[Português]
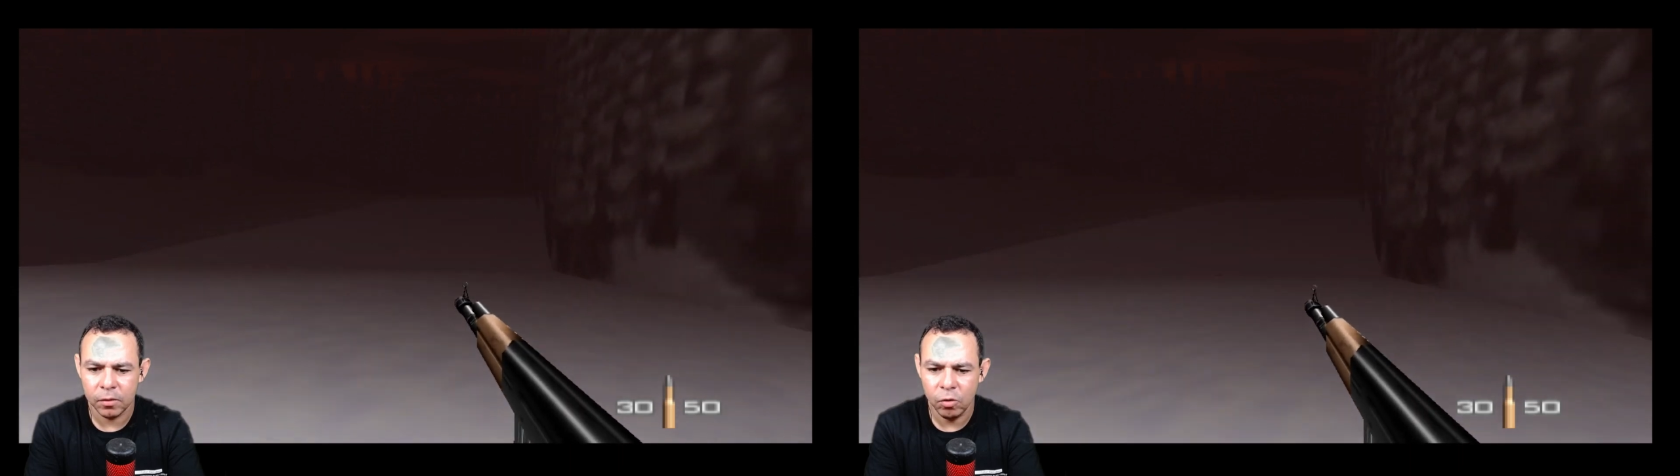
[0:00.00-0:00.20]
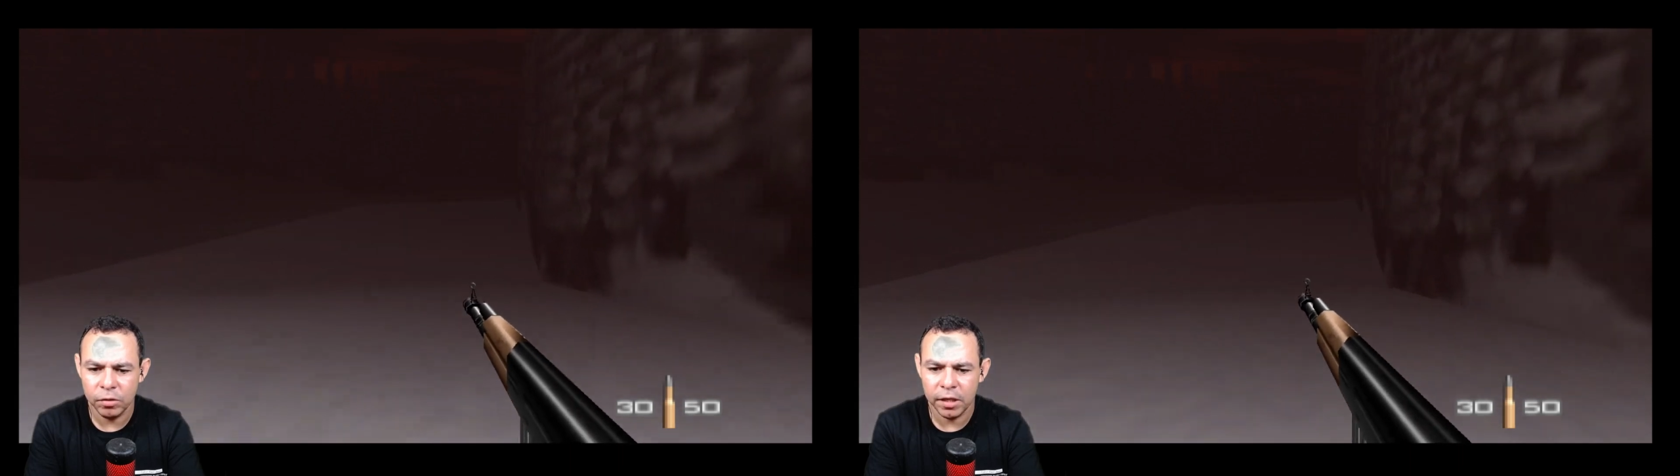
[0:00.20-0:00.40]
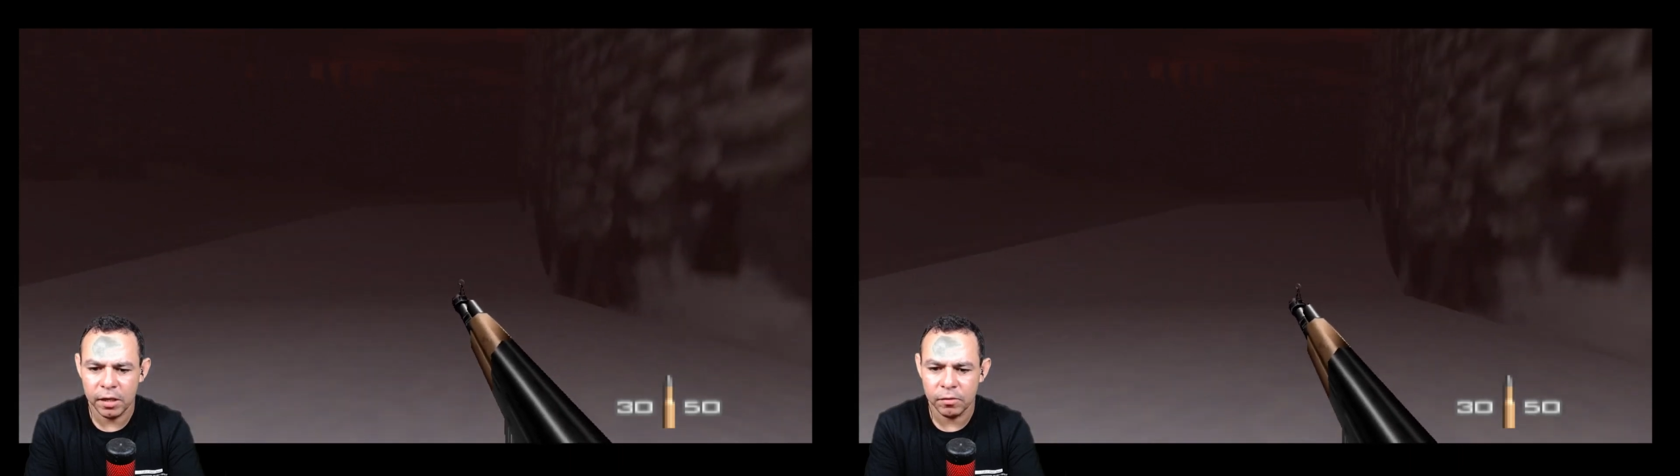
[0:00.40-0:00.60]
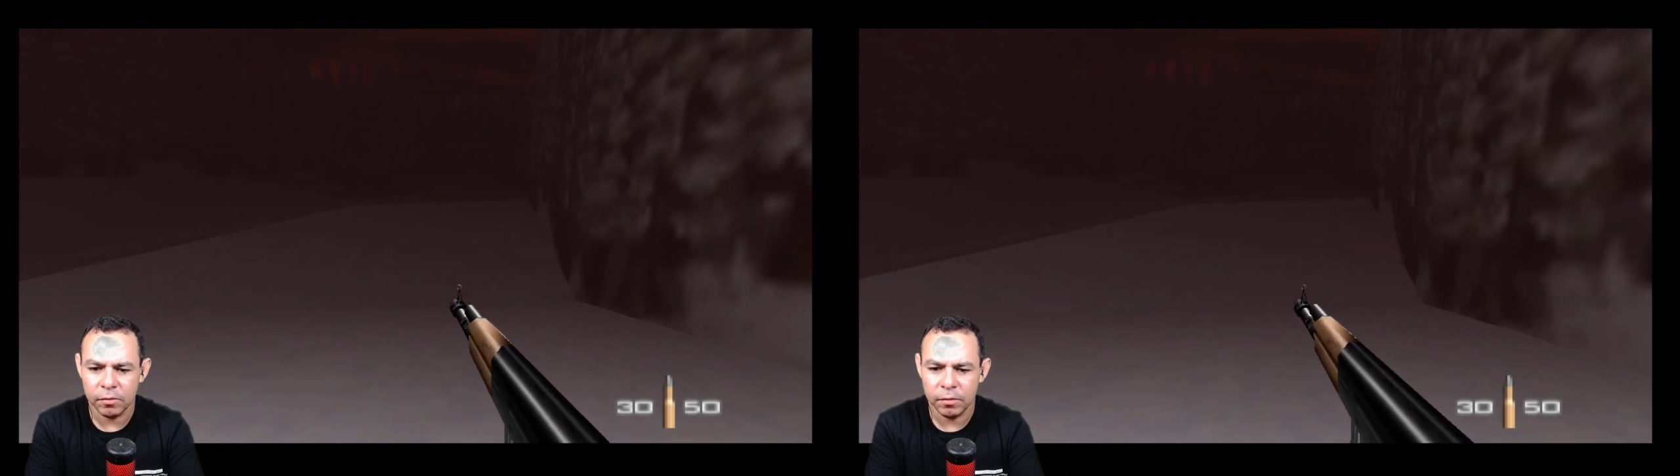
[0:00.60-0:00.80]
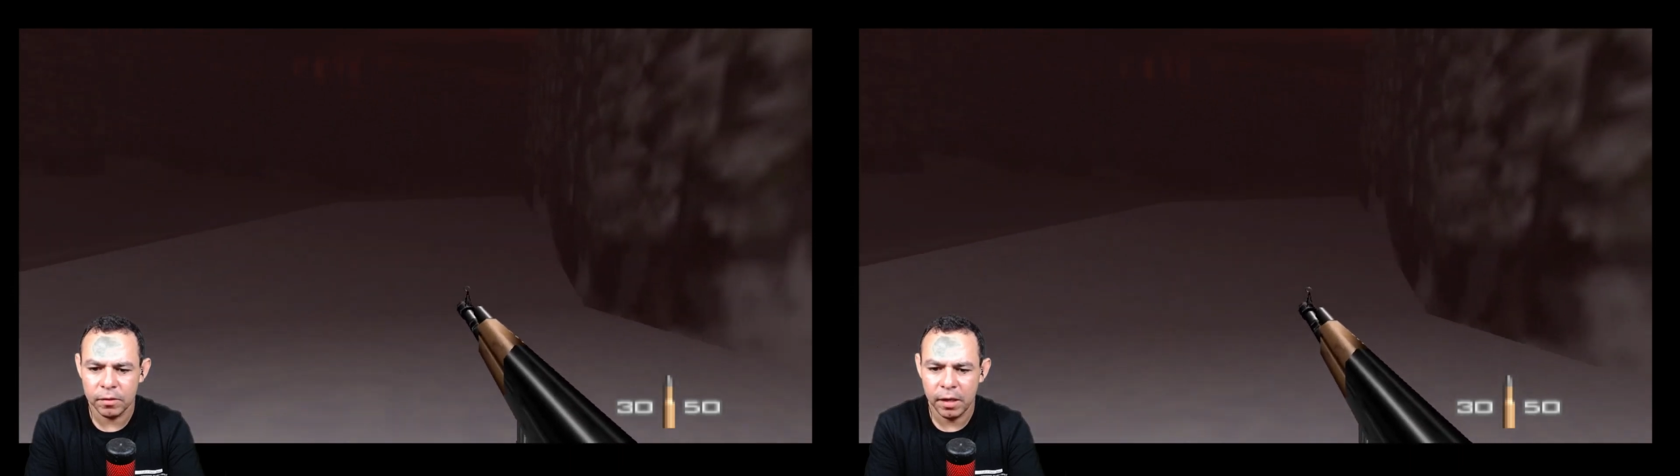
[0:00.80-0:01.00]
Ou não.
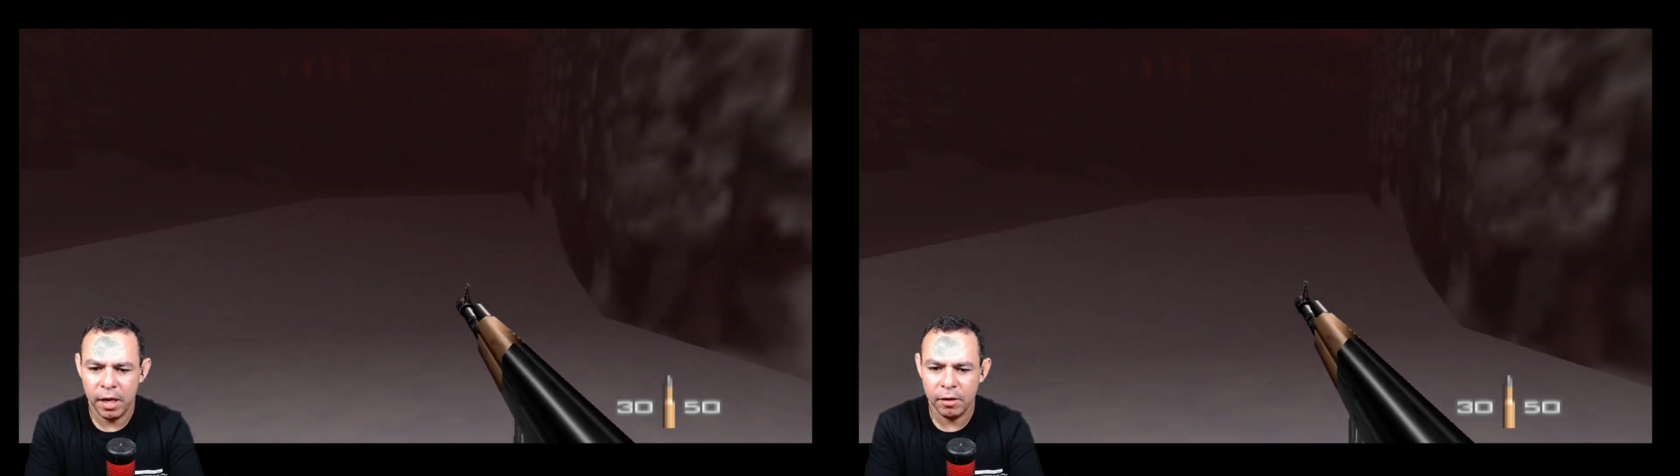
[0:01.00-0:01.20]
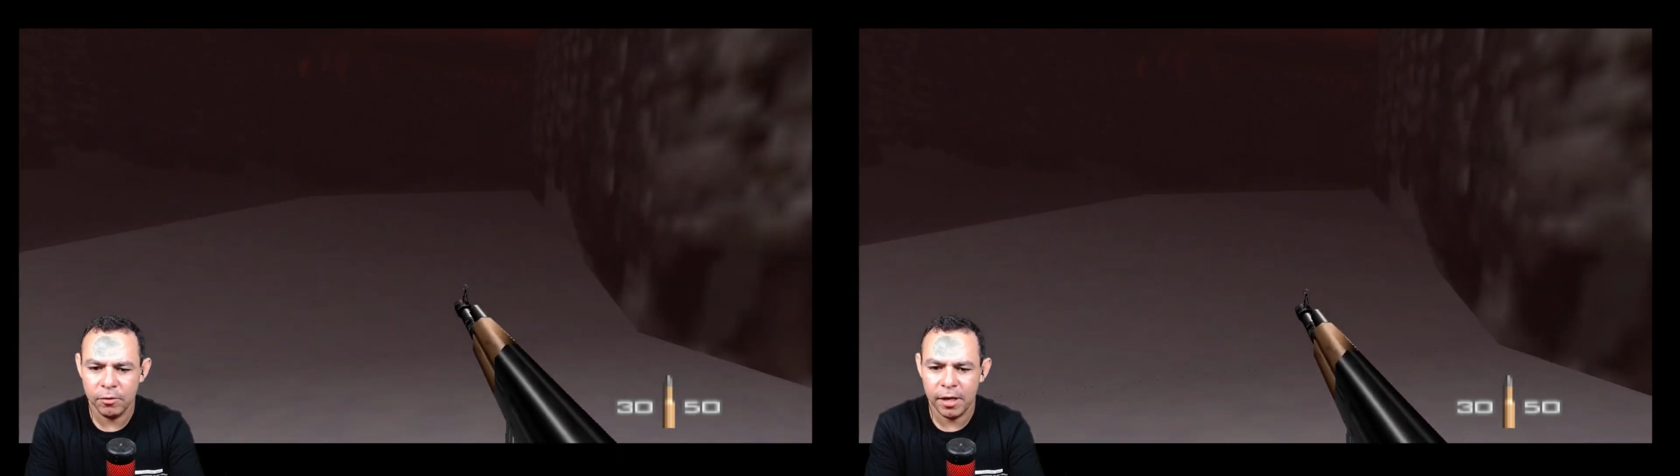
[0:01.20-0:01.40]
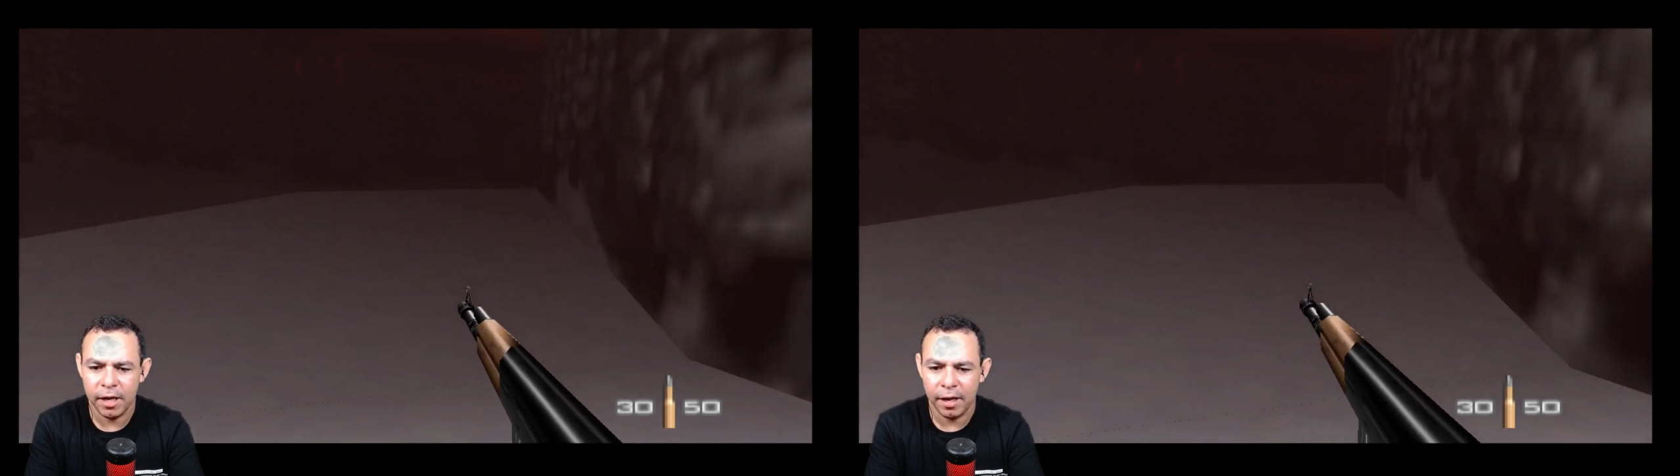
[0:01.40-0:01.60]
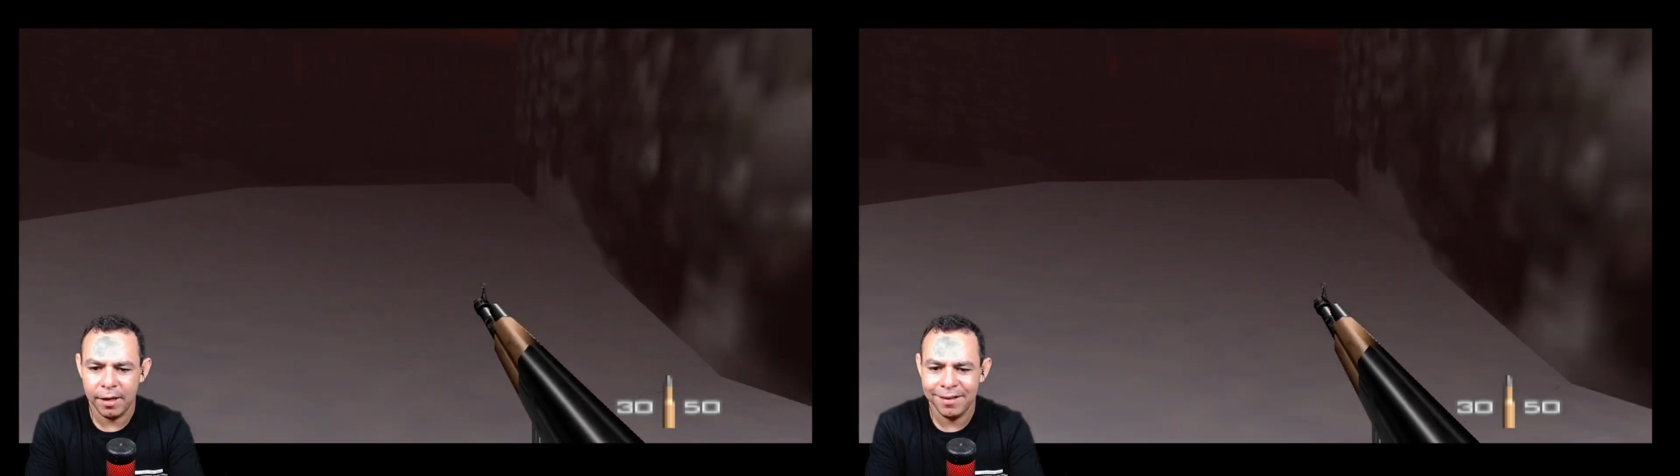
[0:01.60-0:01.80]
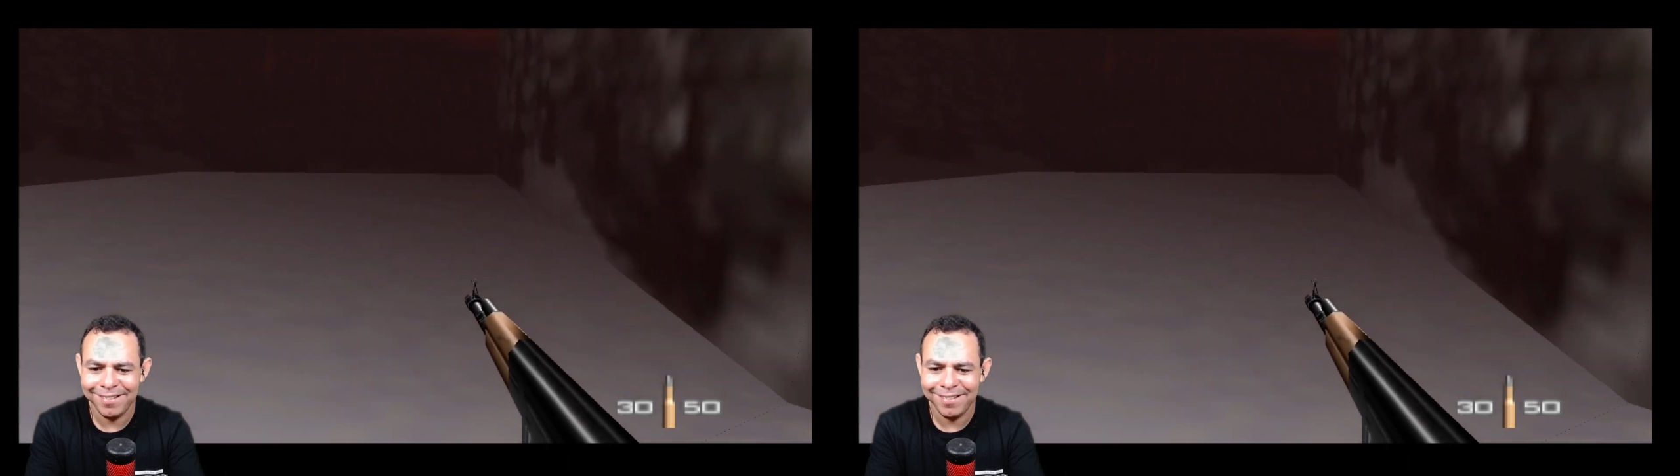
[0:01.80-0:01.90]
É ou não é?